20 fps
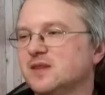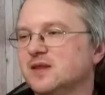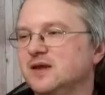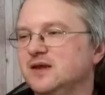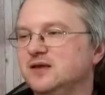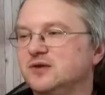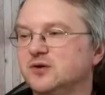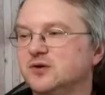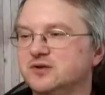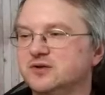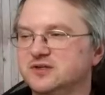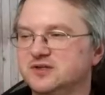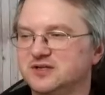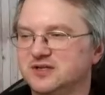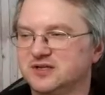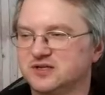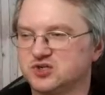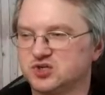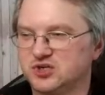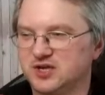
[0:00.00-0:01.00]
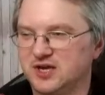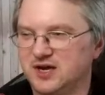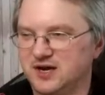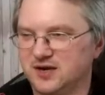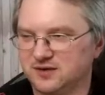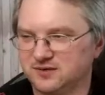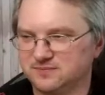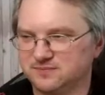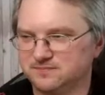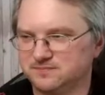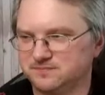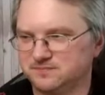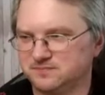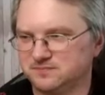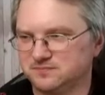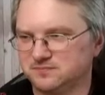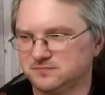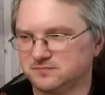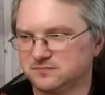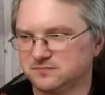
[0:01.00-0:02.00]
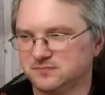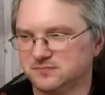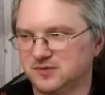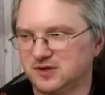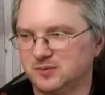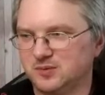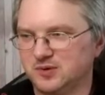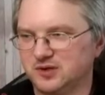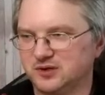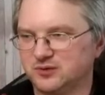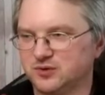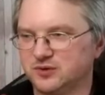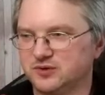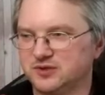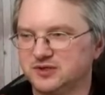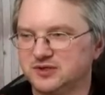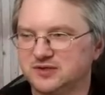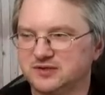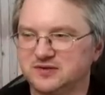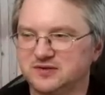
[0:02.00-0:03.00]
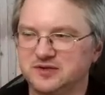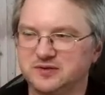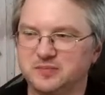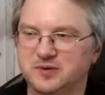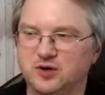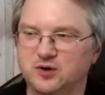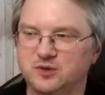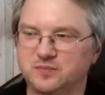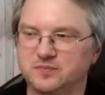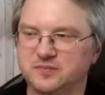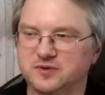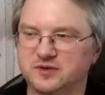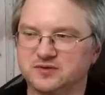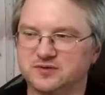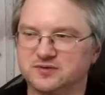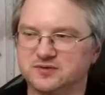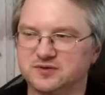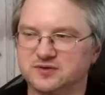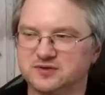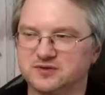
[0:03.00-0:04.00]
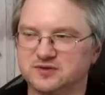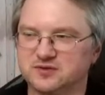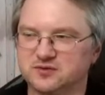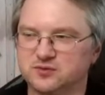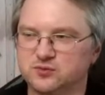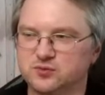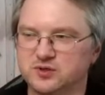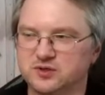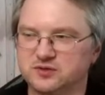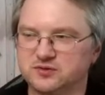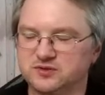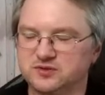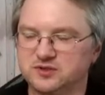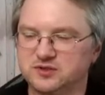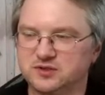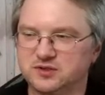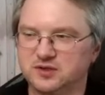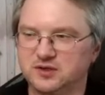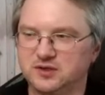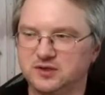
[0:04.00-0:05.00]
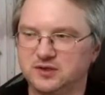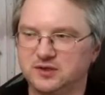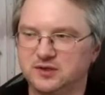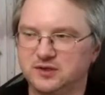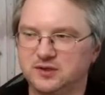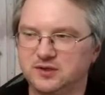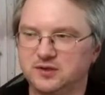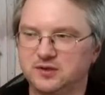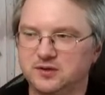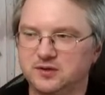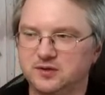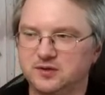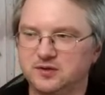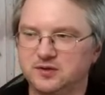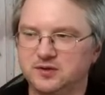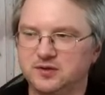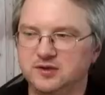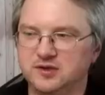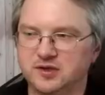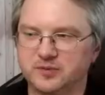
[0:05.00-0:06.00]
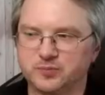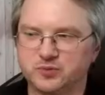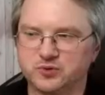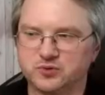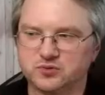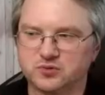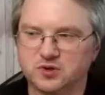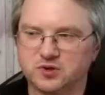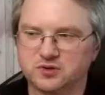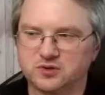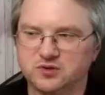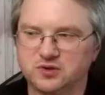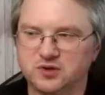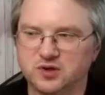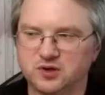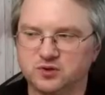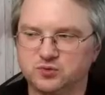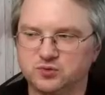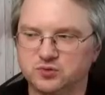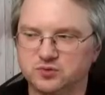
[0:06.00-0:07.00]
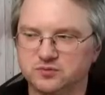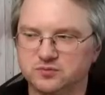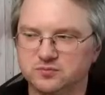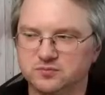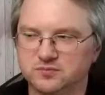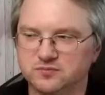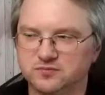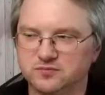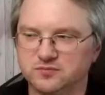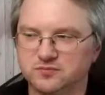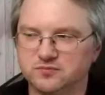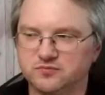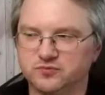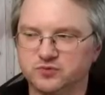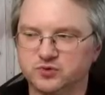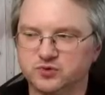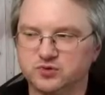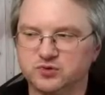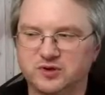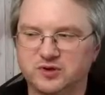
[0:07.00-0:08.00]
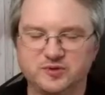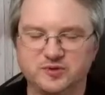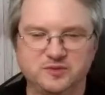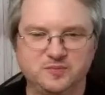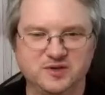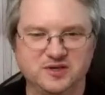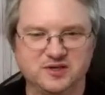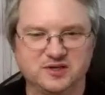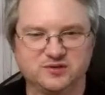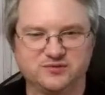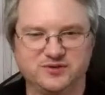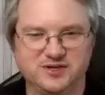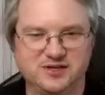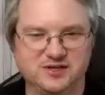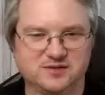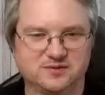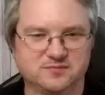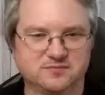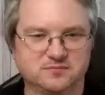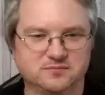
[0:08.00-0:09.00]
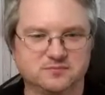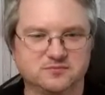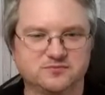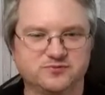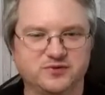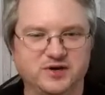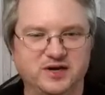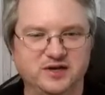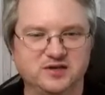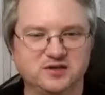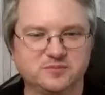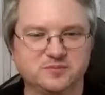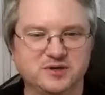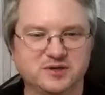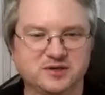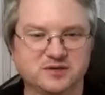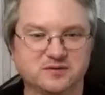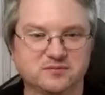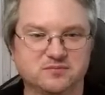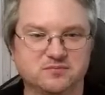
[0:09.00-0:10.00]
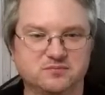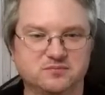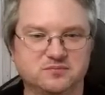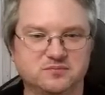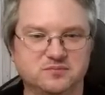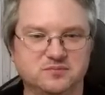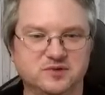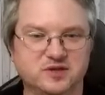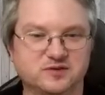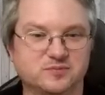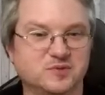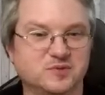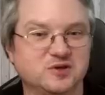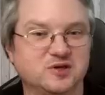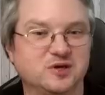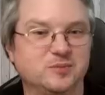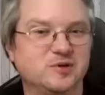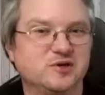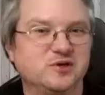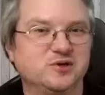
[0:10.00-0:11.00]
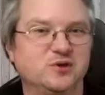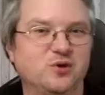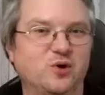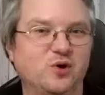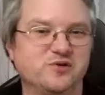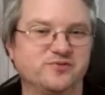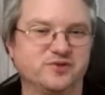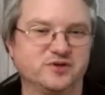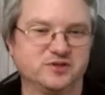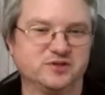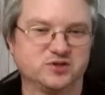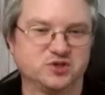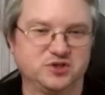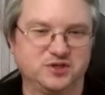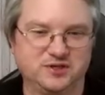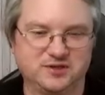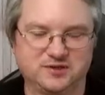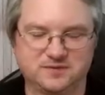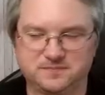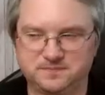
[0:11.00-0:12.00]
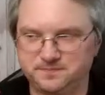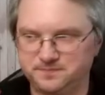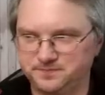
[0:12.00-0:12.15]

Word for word: Ich könnte ihn jetzt schlagen, aber da könnte ich jetzt nicht behaupten, dass, dass das gut aussieht. Ich habe gedacht, naja gut, wozu habe ich mir das Feld frei gemacht? Lass mich da mal den Läufer hinstellen.